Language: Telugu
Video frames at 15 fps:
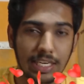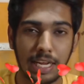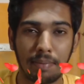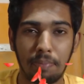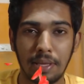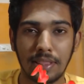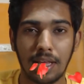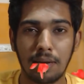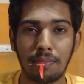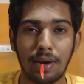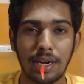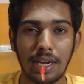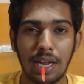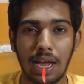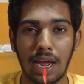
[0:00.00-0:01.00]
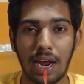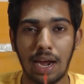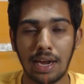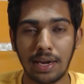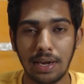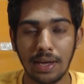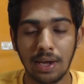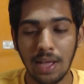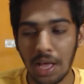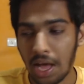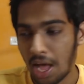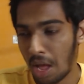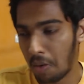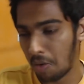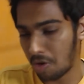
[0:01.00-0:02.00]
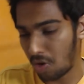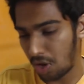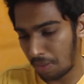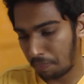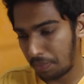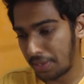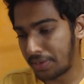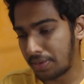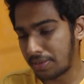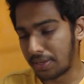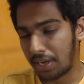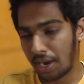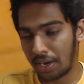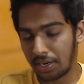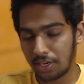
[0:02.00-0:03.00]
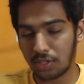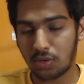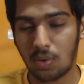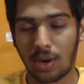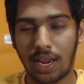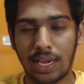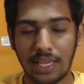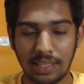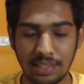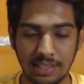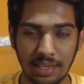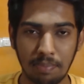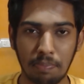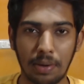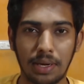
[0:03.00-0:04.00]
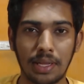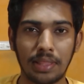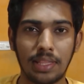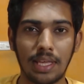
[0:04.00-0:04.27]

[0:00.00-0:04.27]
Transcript: అయిపోయింది అనమాట అండ్ ఆ ఒక్కొక్క పీసెస్ ని అంటించుకోవడానికి ఎంతసేపు పట్టింది